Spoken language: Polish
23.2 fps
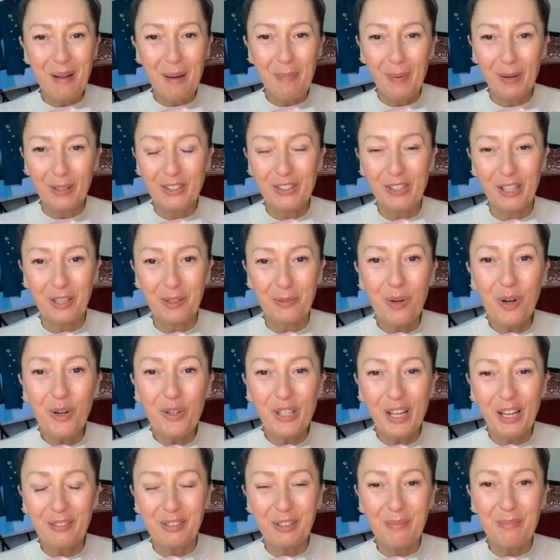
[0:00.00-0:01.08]
ma Pani na
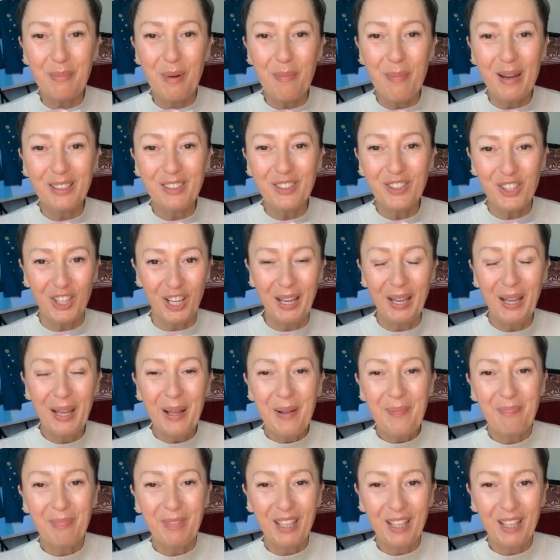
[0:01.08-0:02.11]
dłoniach w tym momencie,